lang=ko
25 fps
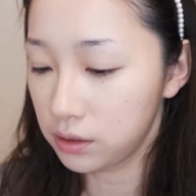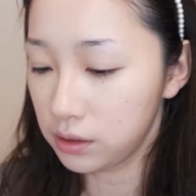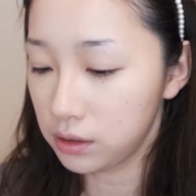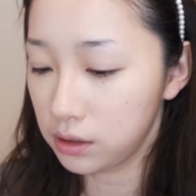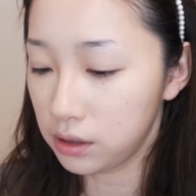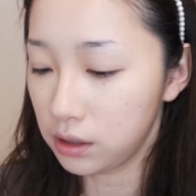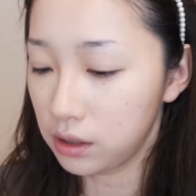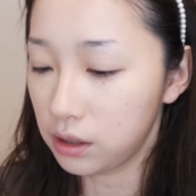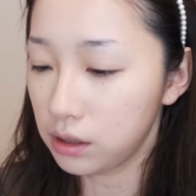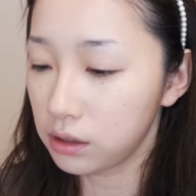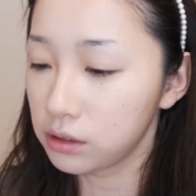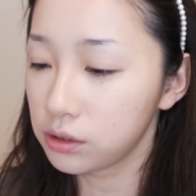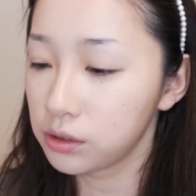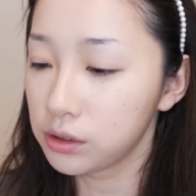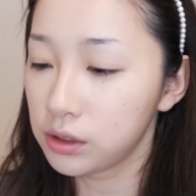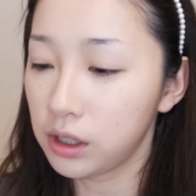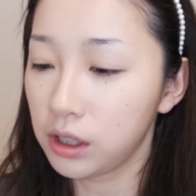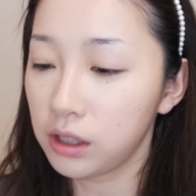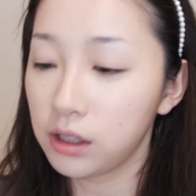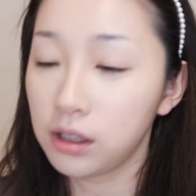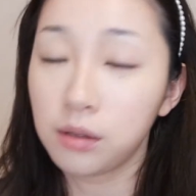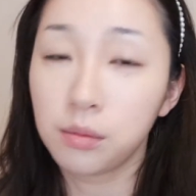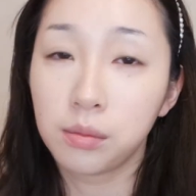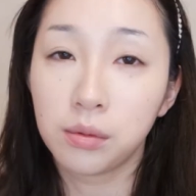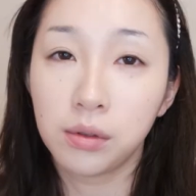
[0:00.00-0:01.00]
아 그리고
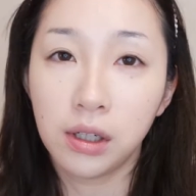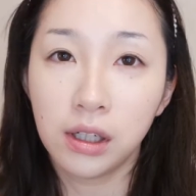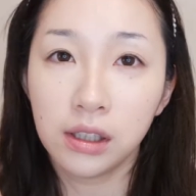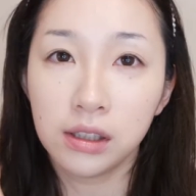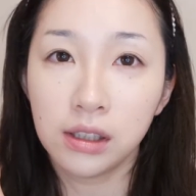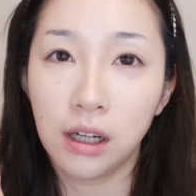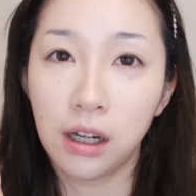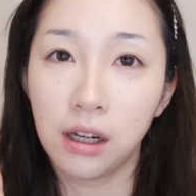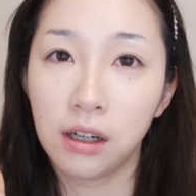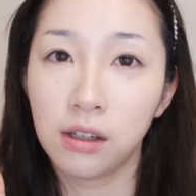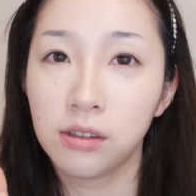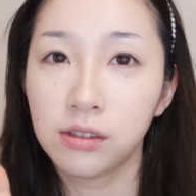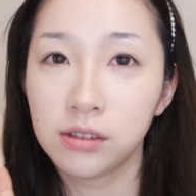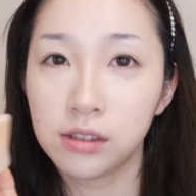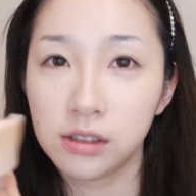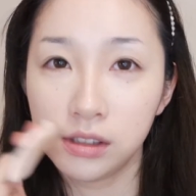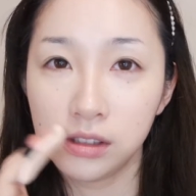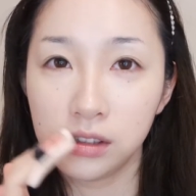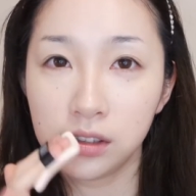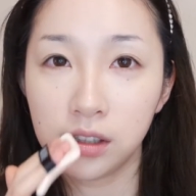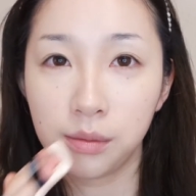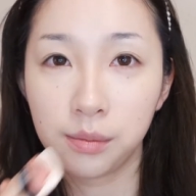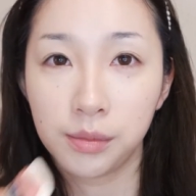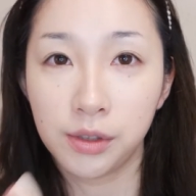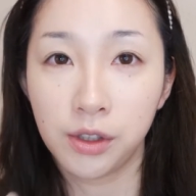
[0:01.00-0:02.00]
제가 뭐 하나
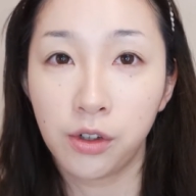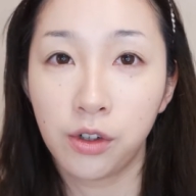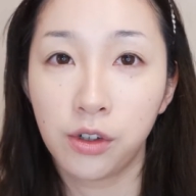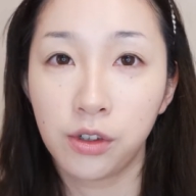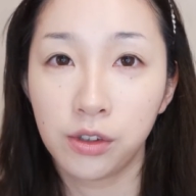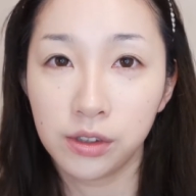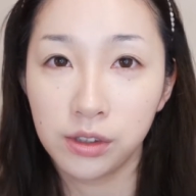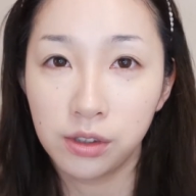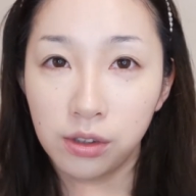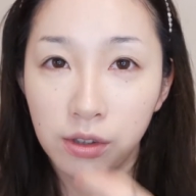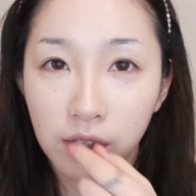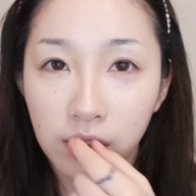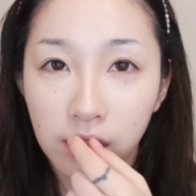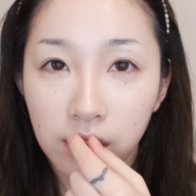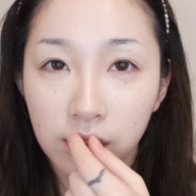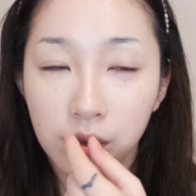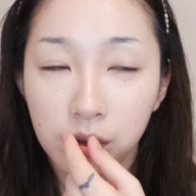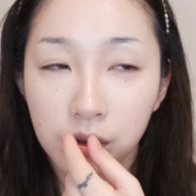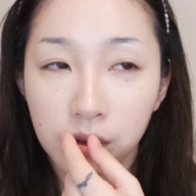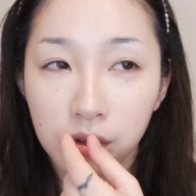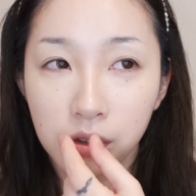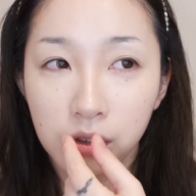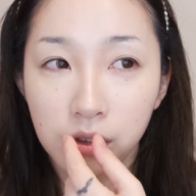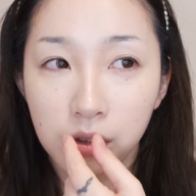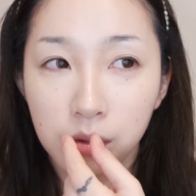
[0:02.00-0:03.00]
알려드리자면 이렇게
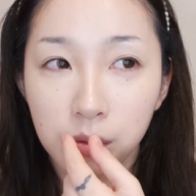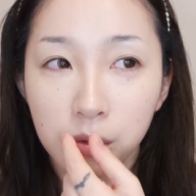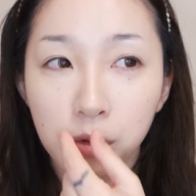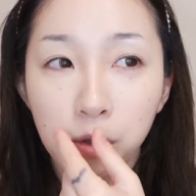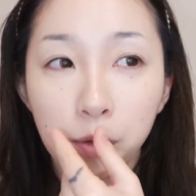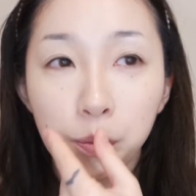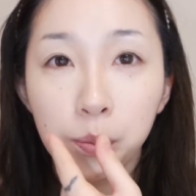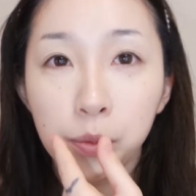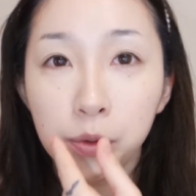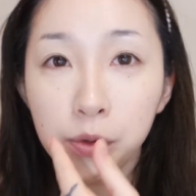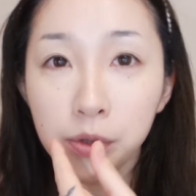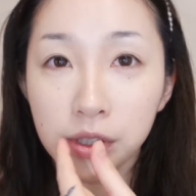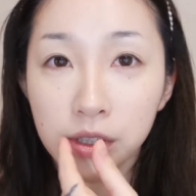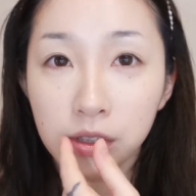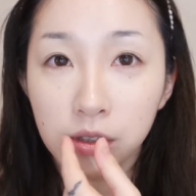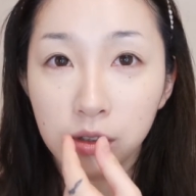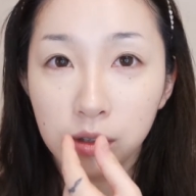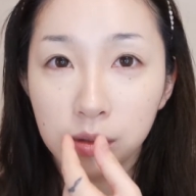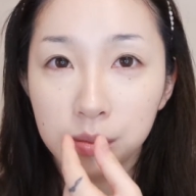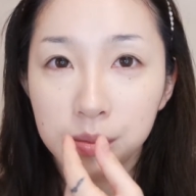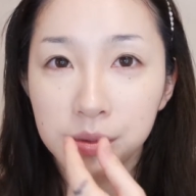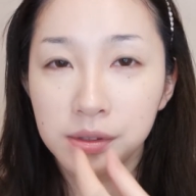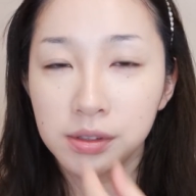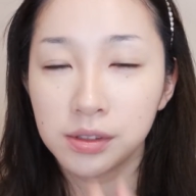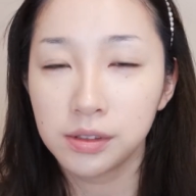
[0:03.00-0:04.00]
저처럼 콧볼이
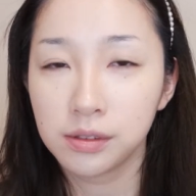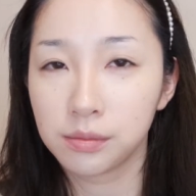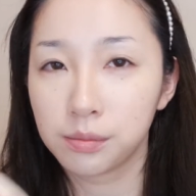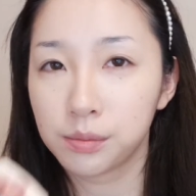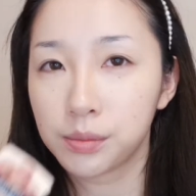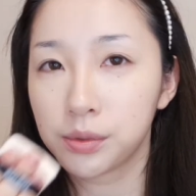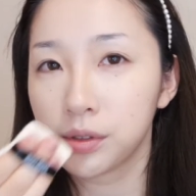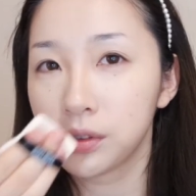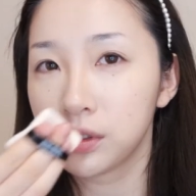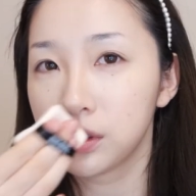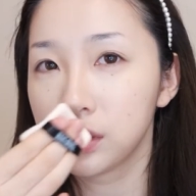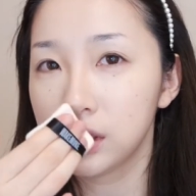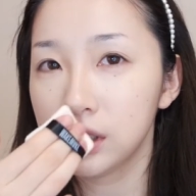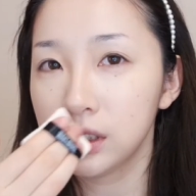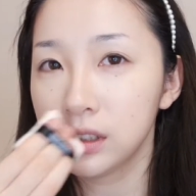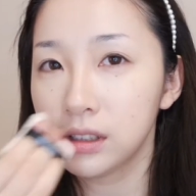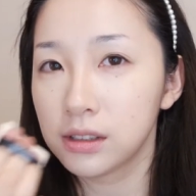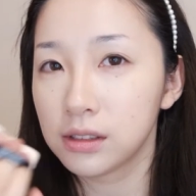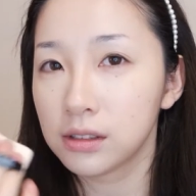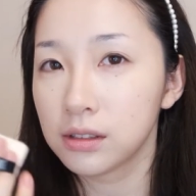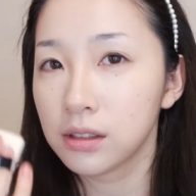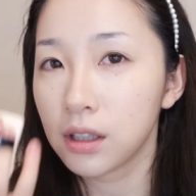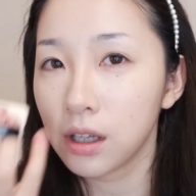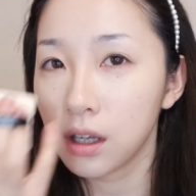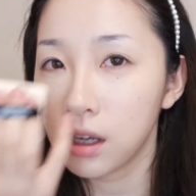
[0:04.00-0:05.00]
넓은
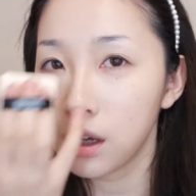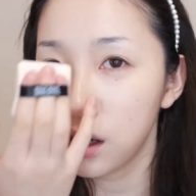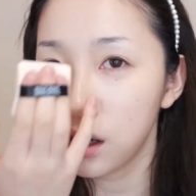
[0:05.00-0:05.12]
분들은